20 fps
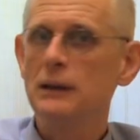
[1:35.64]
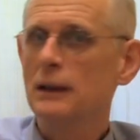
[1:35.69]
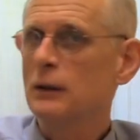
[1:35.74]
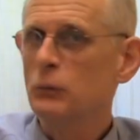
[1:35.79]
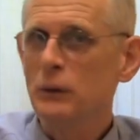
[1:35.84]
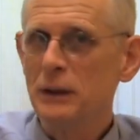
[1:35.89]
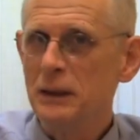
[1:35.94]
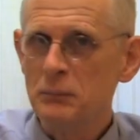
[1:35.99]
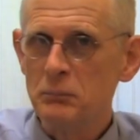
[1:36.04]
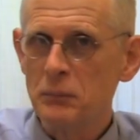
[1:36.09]
di
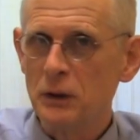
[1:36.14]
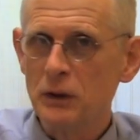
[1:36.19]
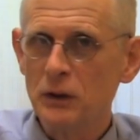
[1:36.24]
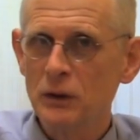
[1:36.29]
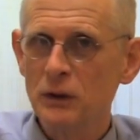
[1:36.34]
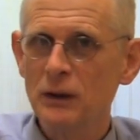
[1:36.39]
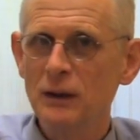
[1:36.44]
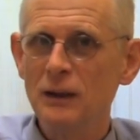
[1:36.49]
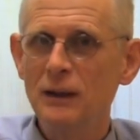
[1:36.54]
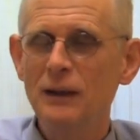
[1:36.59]

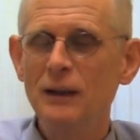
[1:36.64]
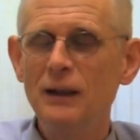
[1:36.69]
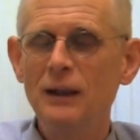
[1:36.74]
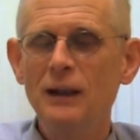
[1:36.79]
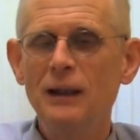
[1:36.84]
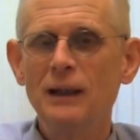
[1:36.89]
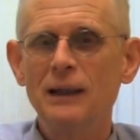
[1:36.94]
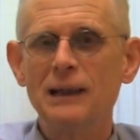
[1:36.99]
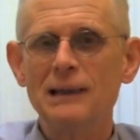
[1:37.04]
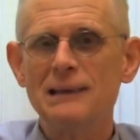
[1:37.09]
equilibrio
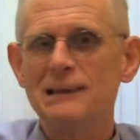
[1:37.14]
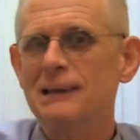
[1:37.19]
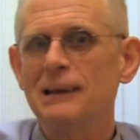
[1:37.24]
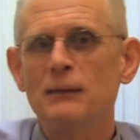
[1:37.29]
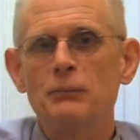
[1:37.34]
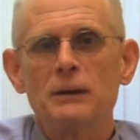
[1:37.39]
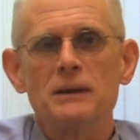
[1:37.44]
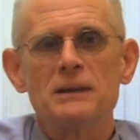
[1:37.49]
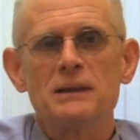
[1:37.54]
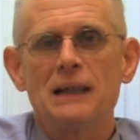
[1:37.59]
che
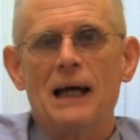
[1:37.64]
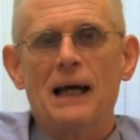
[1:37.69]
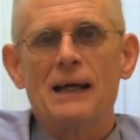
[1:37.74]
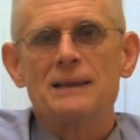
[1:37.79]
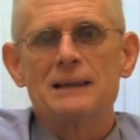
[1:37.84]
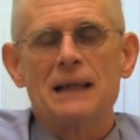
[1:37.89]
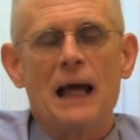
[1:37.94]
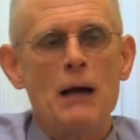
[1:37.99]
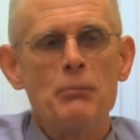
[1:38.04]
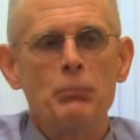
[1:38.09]
si, si,
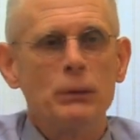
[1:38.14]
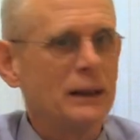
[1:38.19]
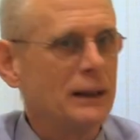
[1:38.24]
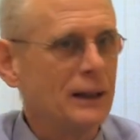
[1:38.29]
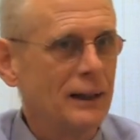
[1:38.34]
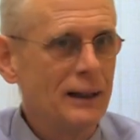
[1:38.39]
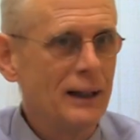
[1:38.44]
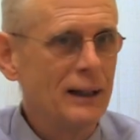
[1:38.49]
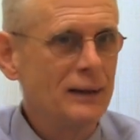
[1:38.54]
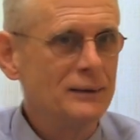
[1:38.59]
si
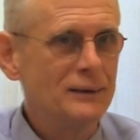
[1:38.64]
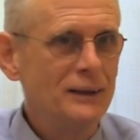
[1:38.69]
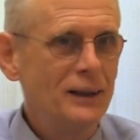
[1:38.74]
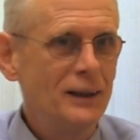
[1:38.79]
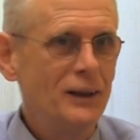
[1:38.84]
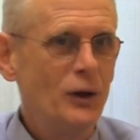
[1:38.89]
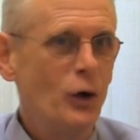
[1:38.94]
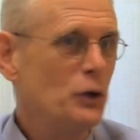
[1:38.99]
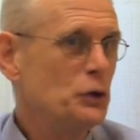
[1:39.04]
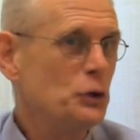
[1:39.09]
applica
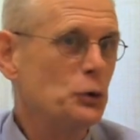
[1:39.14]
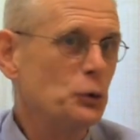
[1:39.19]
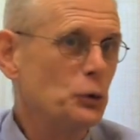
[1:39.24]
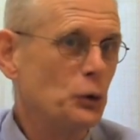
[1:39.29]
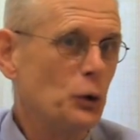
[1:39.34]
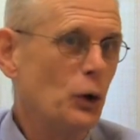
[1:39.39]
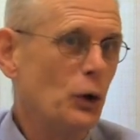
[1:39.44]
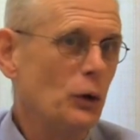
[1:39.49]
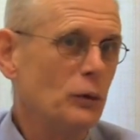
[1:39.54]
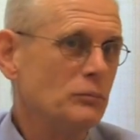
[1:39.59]

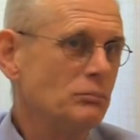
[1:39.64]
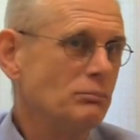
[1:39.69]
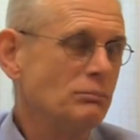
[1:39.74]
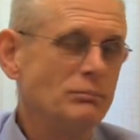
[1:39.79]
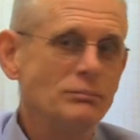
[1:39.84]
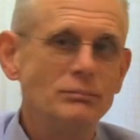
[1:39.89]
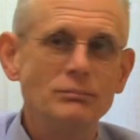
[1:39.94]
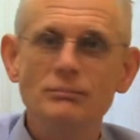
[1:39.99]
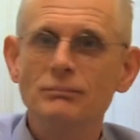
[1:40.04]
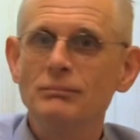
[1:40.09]
ognuno
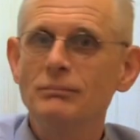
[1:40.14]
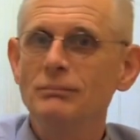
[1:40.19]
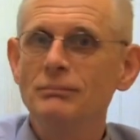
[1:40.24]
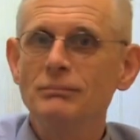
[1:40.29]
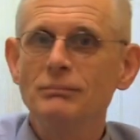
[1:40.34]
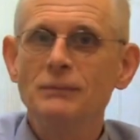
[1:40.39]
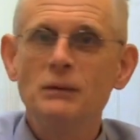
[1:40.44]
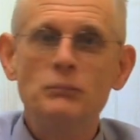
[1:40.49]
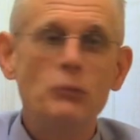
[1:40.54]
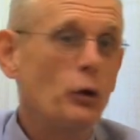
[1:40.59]

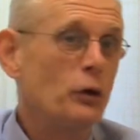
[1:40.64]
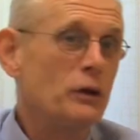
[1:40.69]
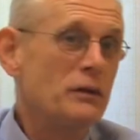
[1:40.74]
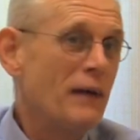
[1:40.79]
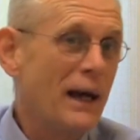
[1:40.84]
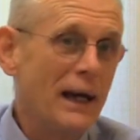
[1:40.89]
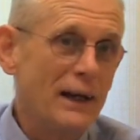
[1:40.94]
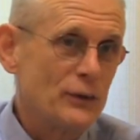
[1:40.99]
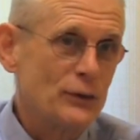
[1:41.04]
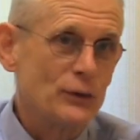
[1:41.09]
in modo
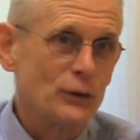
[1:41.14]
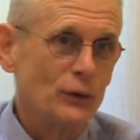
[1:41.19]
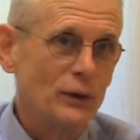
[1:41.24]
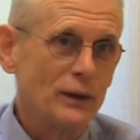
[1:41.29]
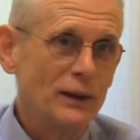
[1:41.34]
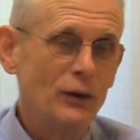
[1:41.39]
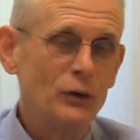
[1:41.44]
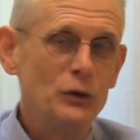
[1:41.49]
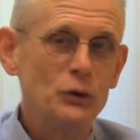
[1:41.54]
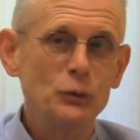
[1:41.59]
diverso,
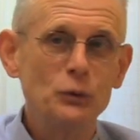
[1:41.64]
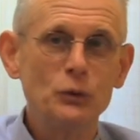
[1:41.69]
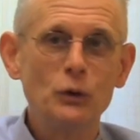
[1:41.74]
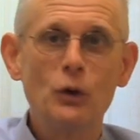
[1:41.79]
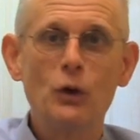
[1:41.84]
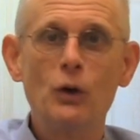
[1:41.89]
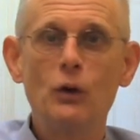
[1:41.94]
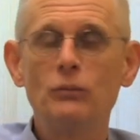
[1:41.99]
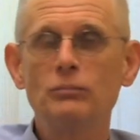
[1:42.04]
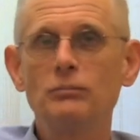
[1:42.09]

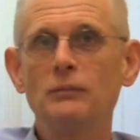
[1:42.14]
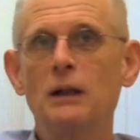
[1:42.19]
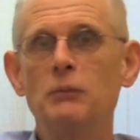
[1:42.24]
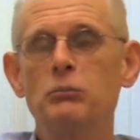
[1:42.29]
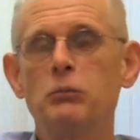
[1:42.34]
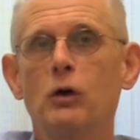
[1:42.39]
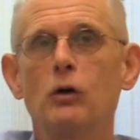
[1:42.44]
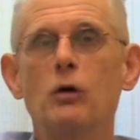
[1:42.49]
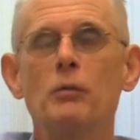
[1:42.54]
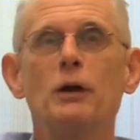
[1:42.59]
ognuno è
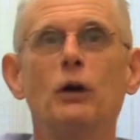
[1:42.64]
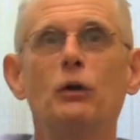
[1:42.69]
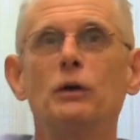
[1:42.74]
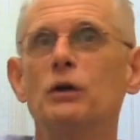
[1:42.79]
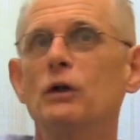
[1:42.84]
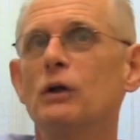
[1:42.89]
un po' come lo